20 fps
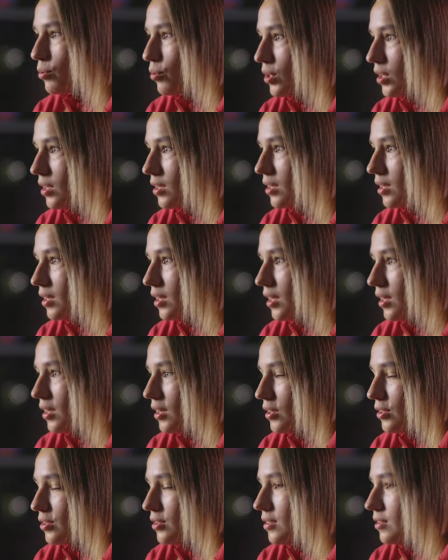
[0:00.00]
блогеры.
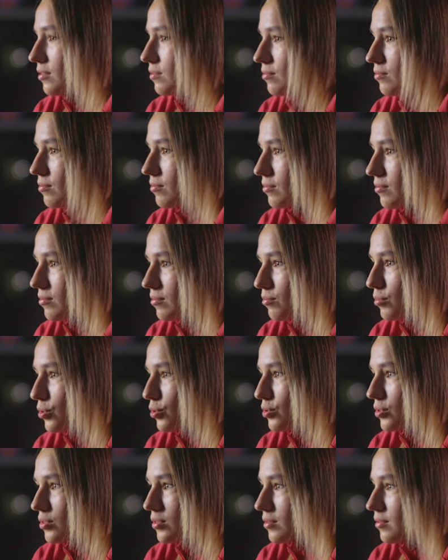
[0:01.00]

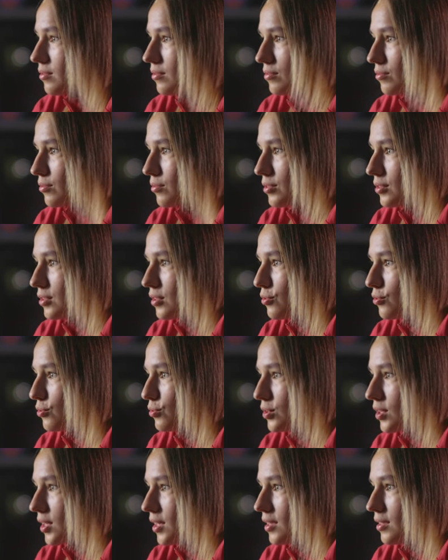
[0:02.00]
Просто ну, не
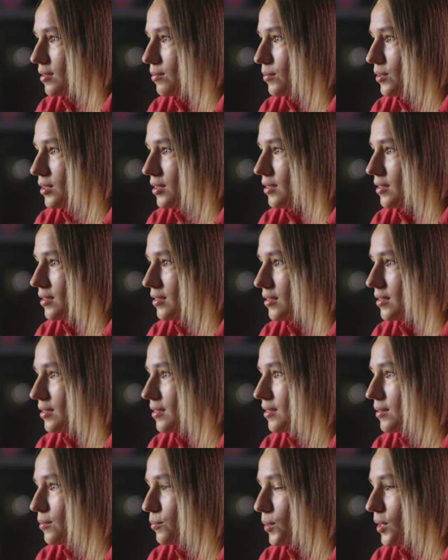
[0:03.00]
слежу за этим.
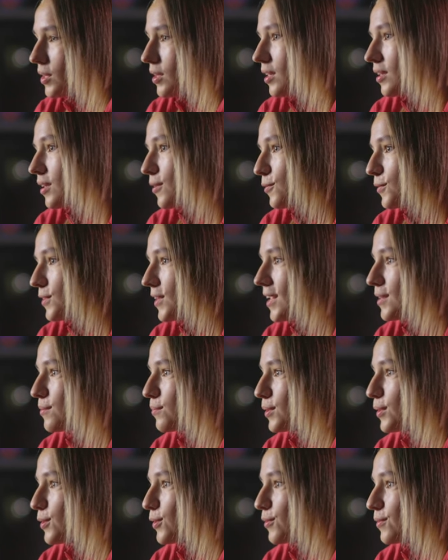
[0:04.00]
И... Мне иногда вот
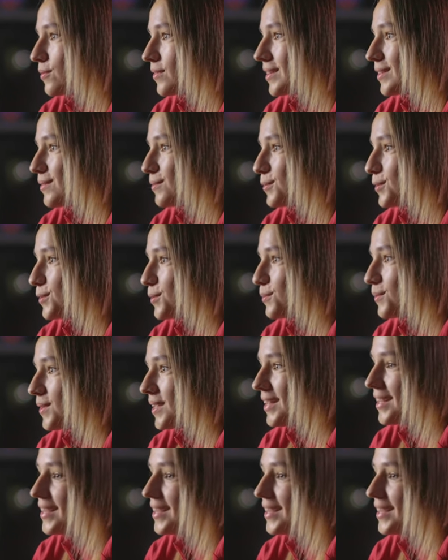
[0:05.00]
Таня Петрова в этом всем